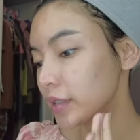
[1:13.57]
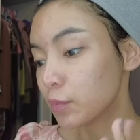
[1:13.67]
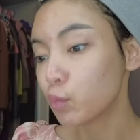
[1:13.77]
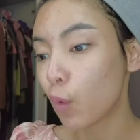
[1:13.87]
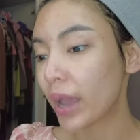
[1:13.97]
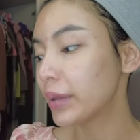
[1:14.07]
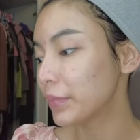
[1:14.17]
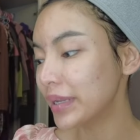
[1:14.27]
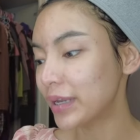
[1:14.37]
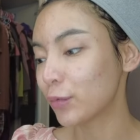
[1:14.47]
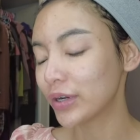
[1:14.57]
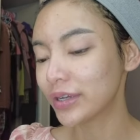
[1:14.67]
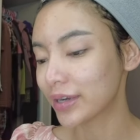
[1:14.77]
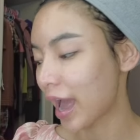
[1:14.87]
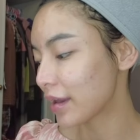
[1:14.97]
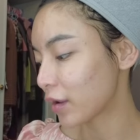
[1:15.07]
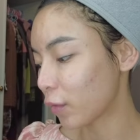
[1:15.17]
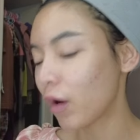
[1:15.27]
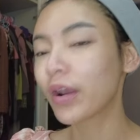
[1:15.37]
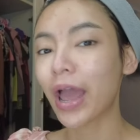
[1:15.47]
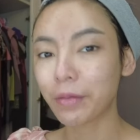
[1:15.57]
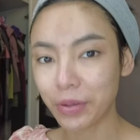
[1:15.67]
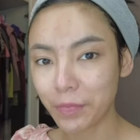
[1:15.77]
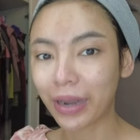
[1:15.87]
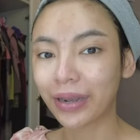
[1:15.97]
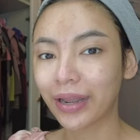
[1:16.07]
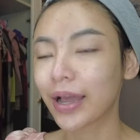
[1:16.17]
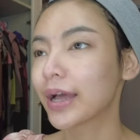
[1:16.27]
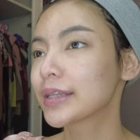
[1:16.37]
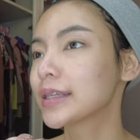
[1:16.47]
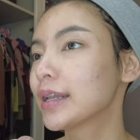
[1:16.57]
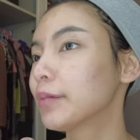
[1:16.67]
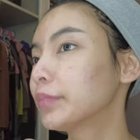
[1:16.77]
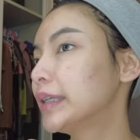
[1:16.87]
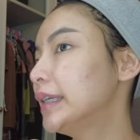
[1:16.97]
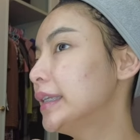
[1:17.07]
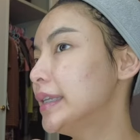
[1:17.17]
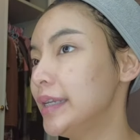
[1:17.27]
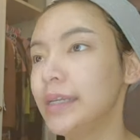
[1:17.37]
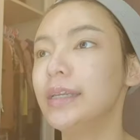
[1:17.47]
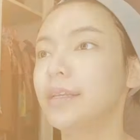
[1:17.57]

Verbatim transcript: ซึมไวไม่เหนียวเหนอะหนะแล้วก็หน้าไม่หมันนะคะ เซรั่มที่ดี